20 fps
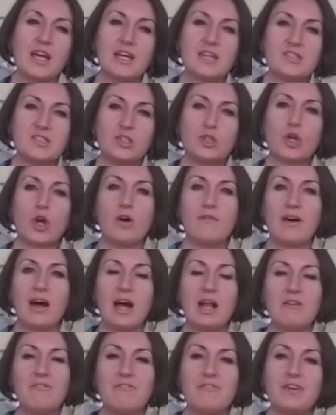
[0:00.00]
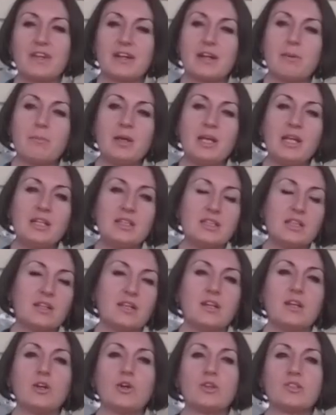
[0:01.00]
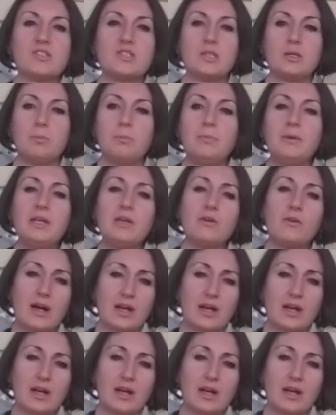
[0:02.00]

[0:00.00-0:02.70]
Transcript: si trova al ferramenta, nei negozi bio,